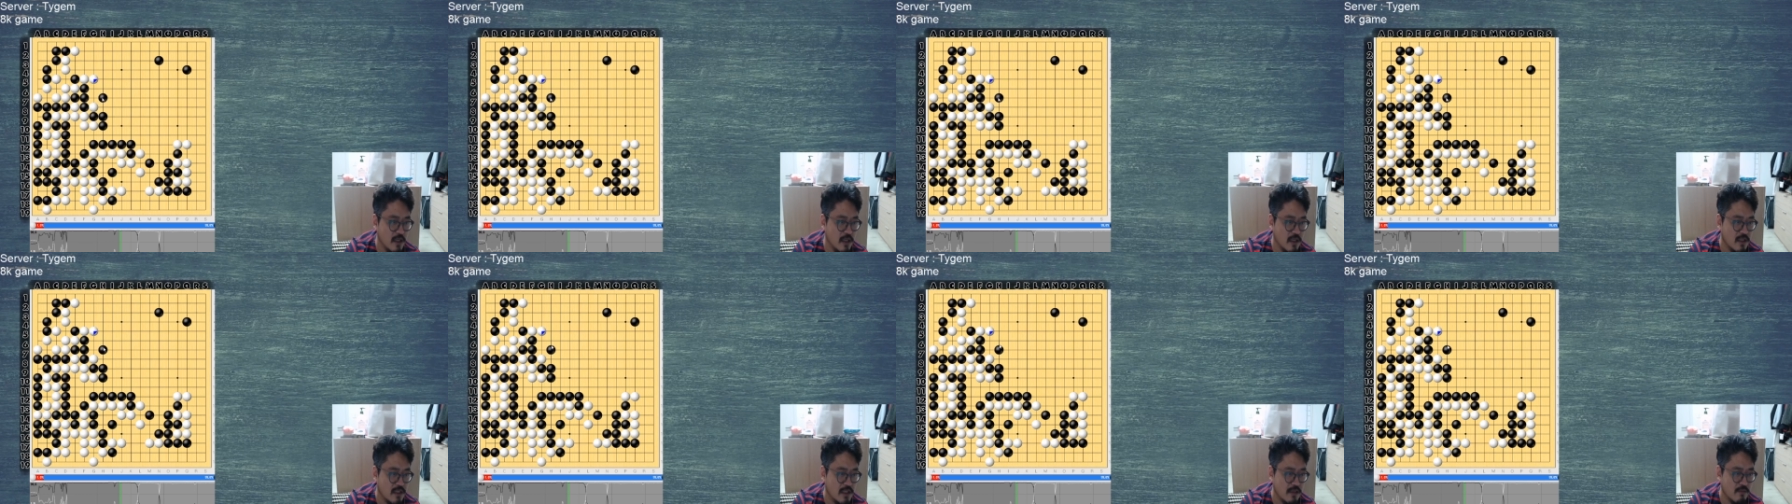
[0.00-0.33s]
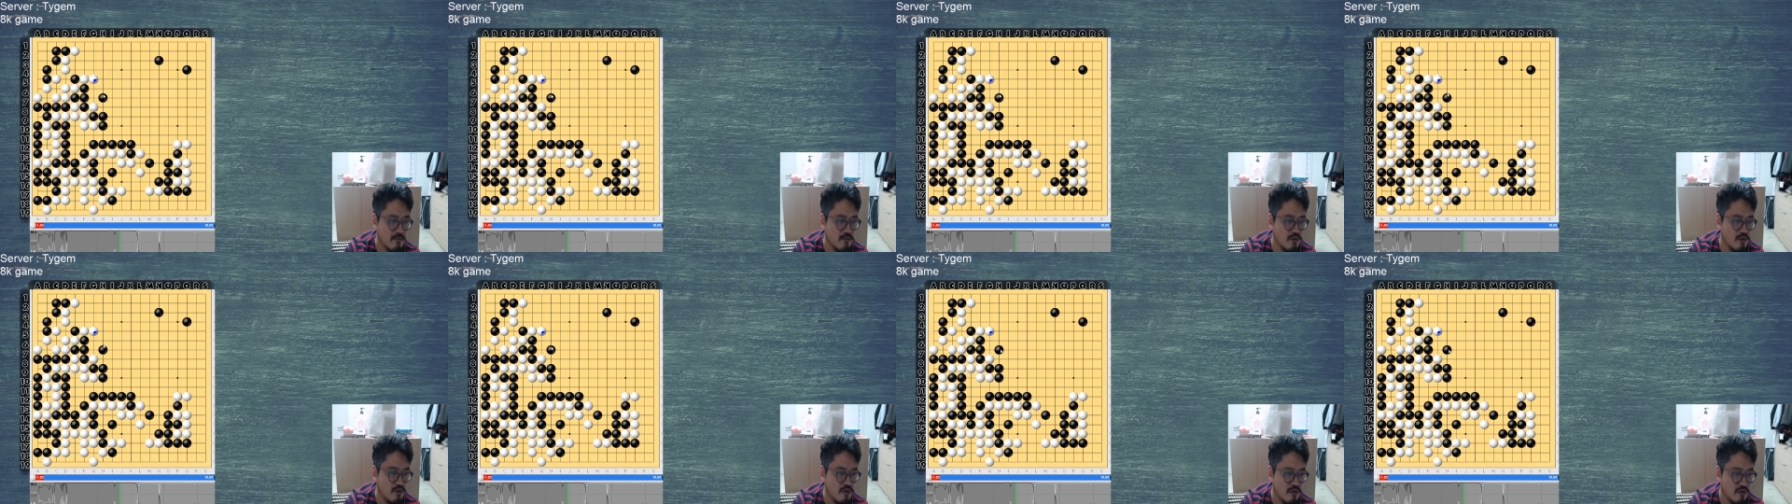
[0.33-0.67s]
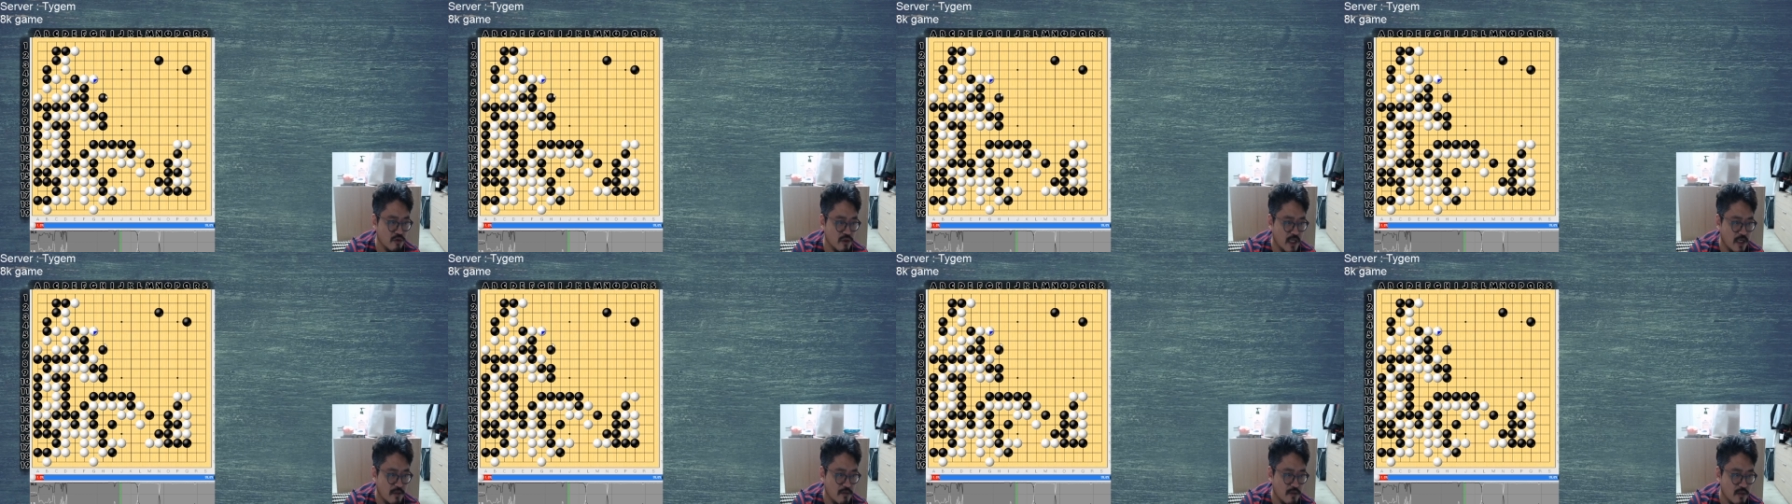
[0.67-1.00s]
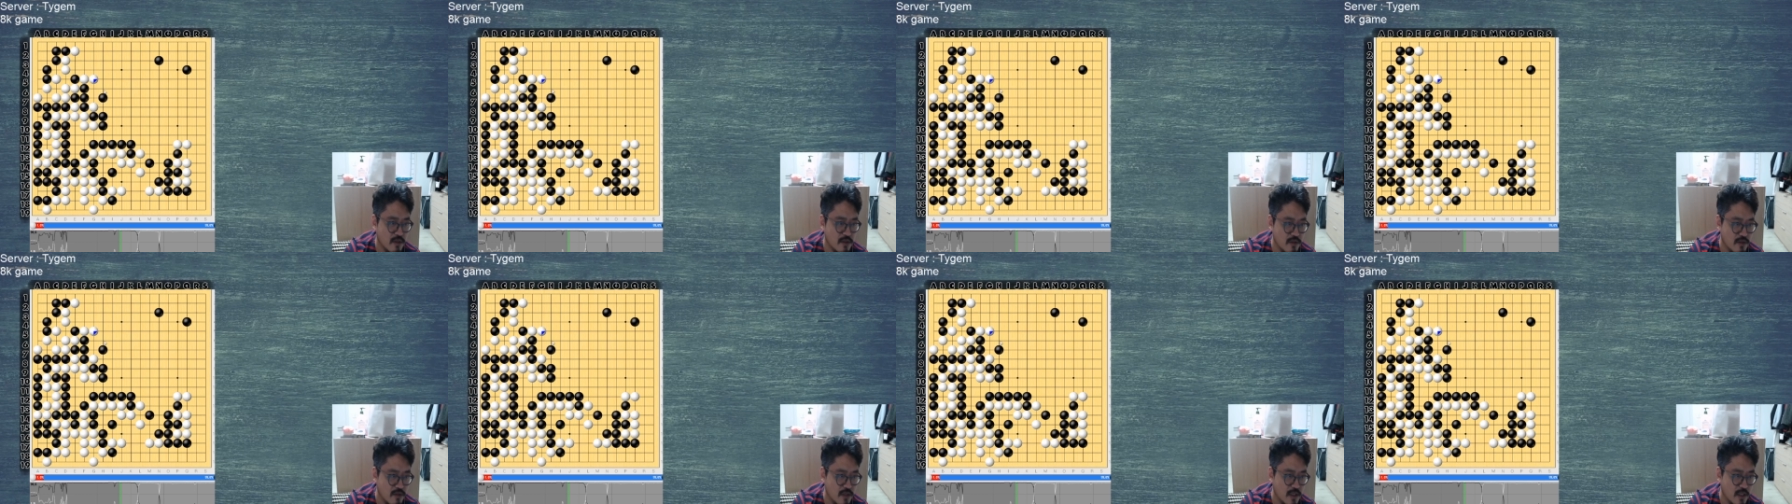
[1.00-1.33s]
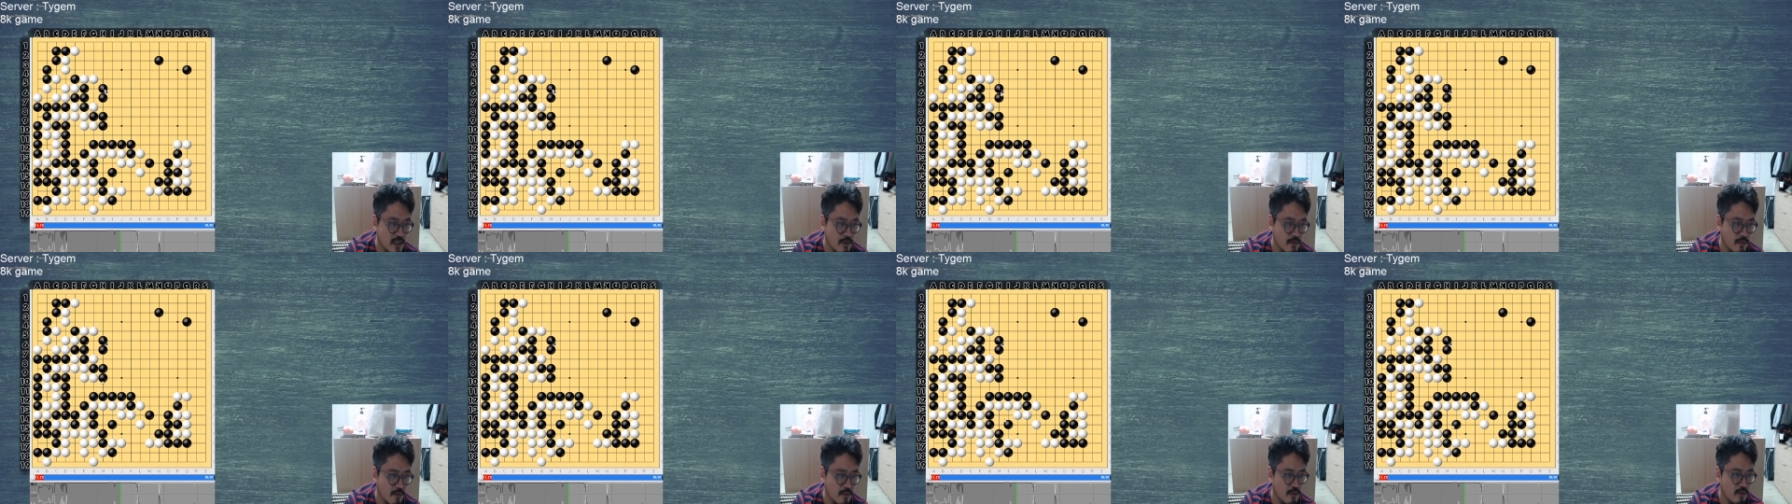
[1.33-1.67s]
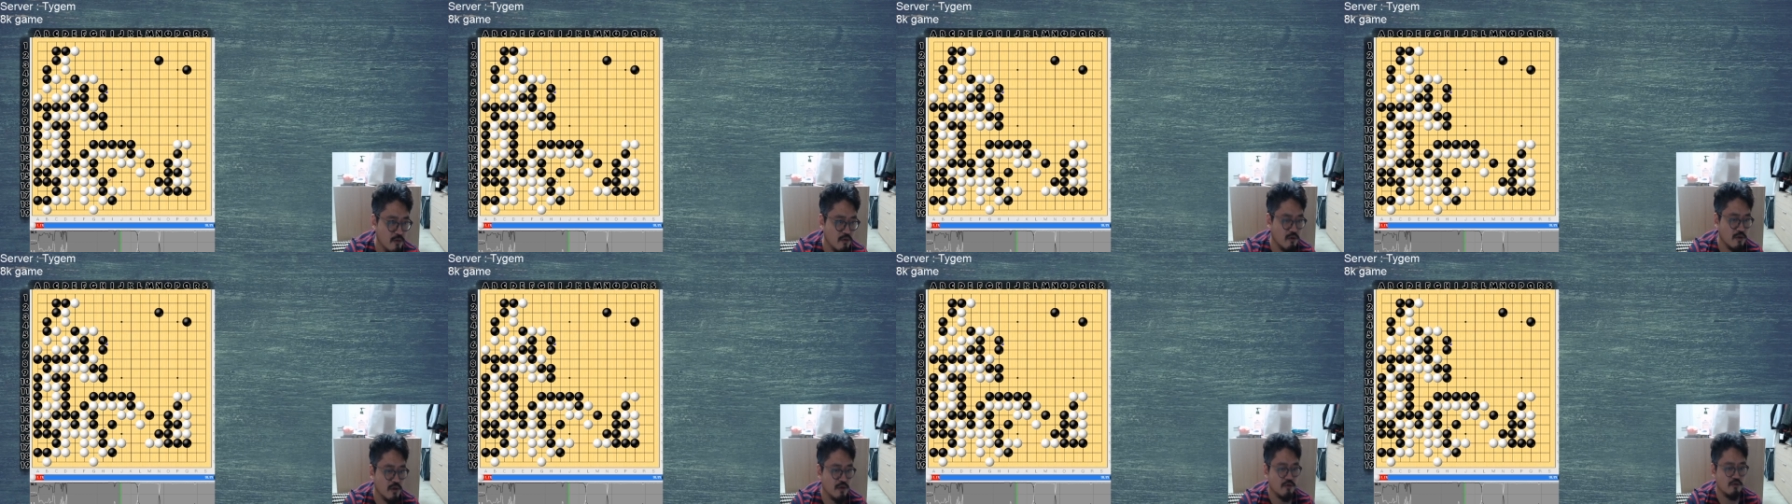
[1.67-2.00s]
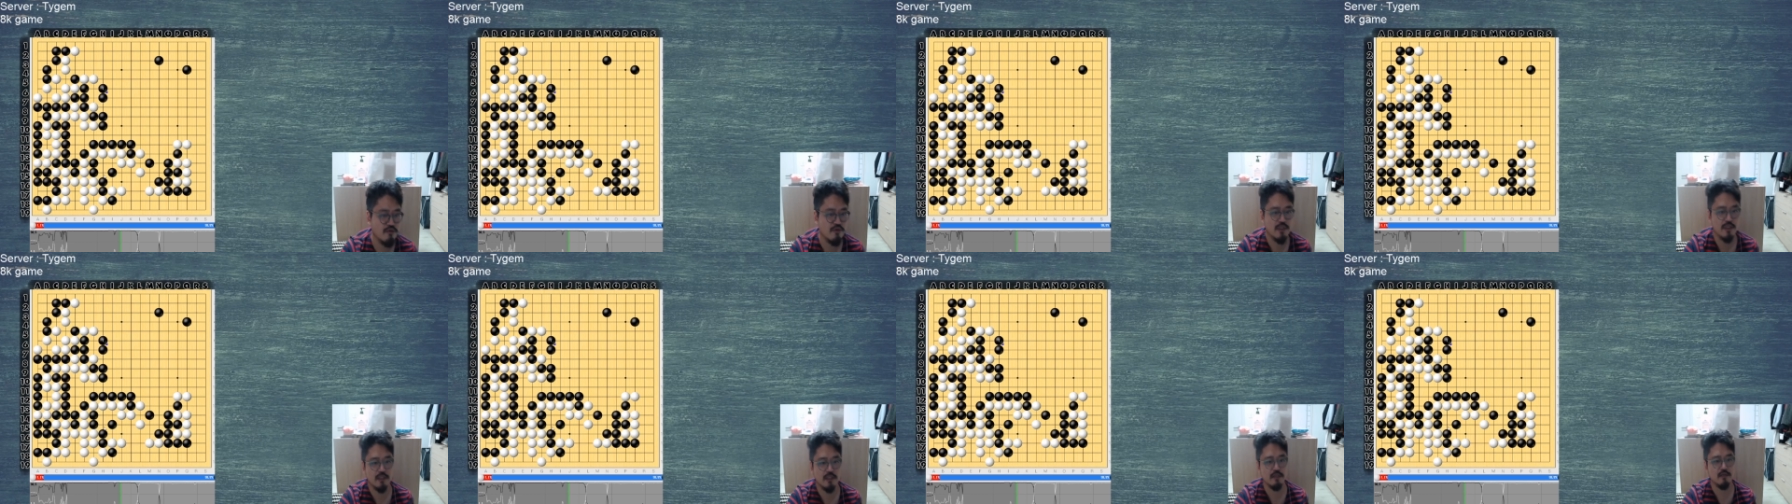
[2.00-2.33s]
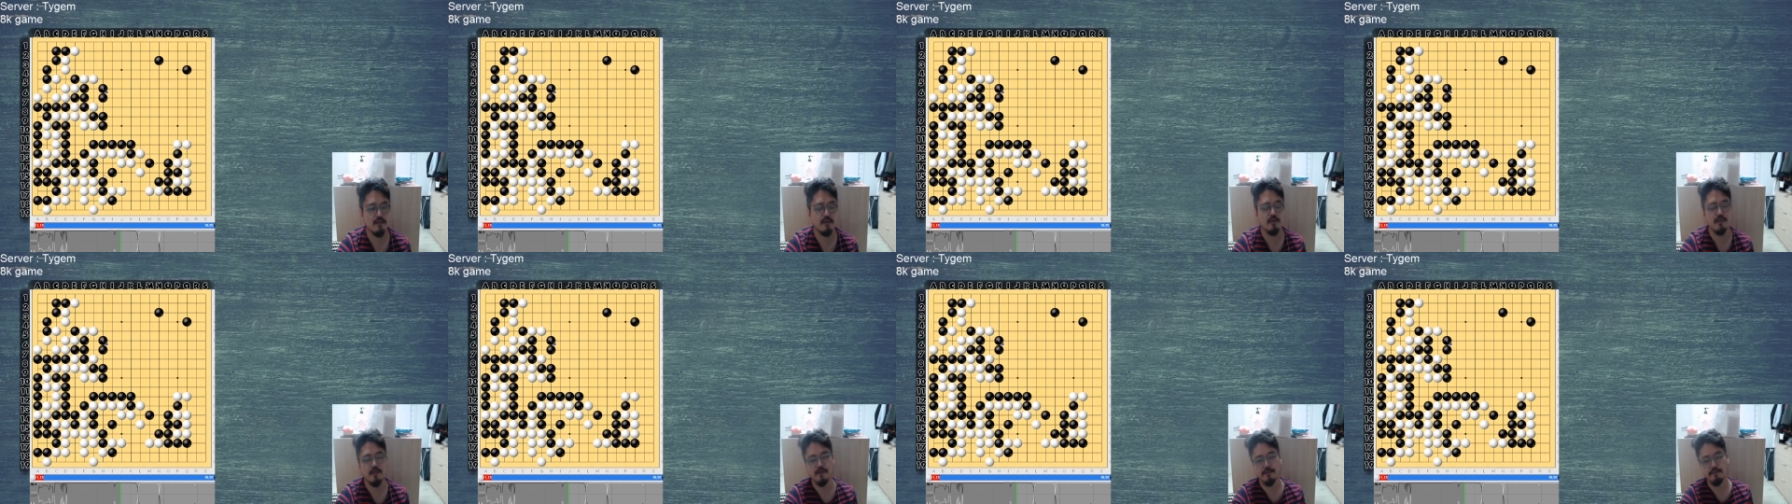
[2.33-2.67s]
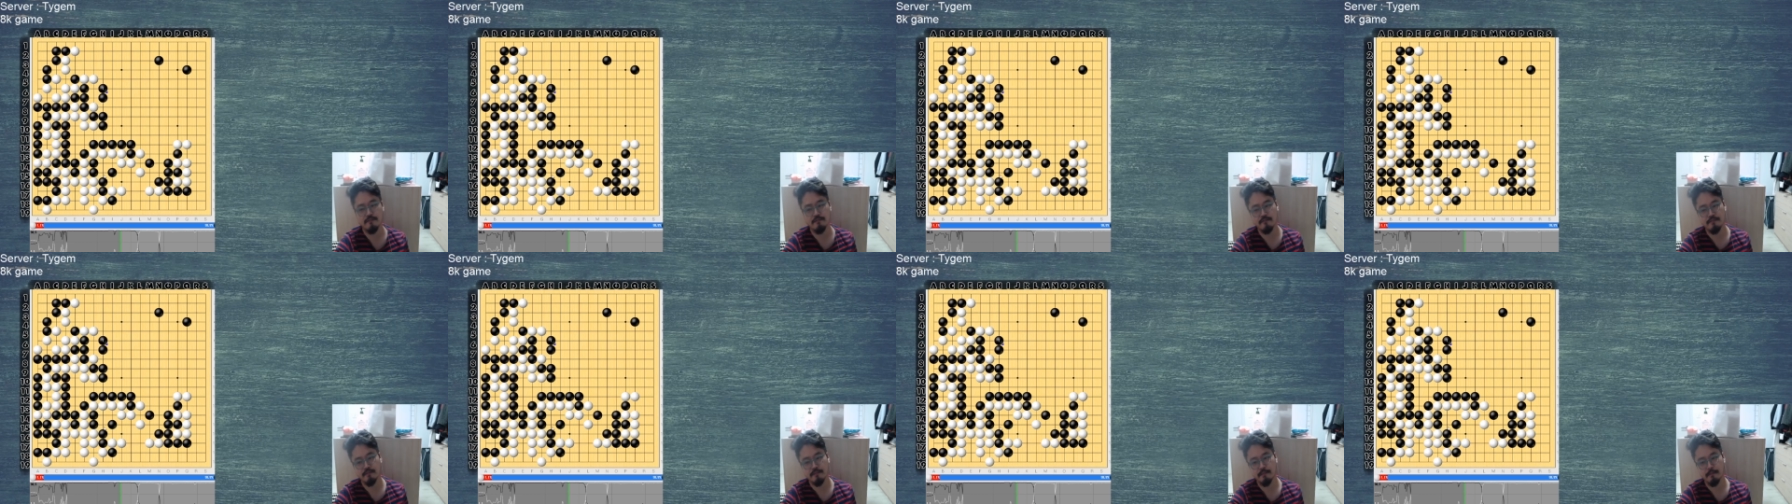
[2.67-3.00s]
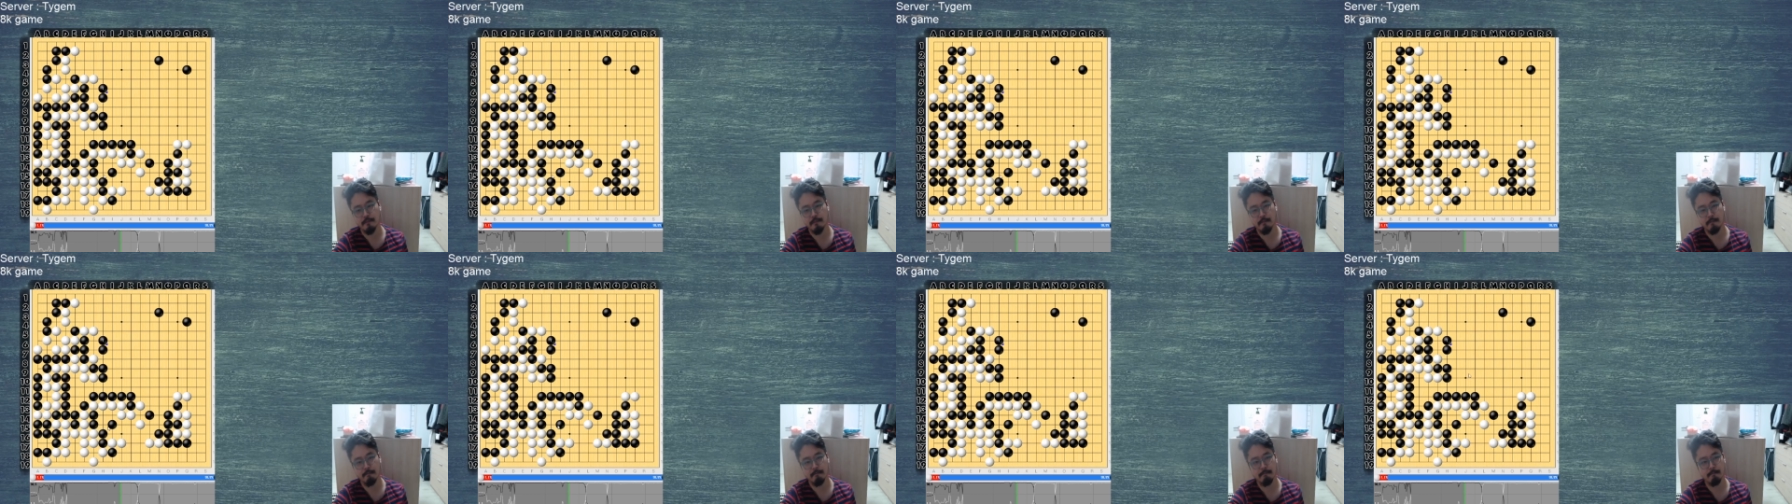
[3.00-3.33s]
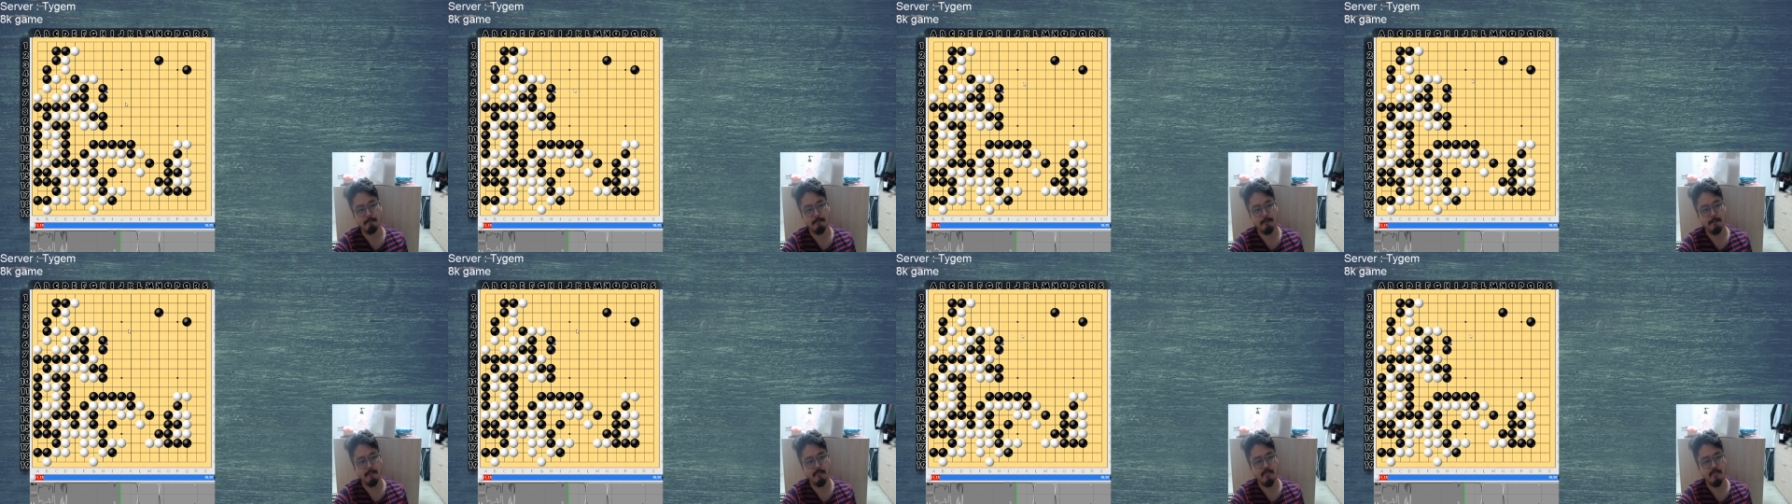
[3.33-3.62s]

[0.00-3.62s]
장문으로 잡은 거 들여다보면 이렇게 두시는 거예요. 음.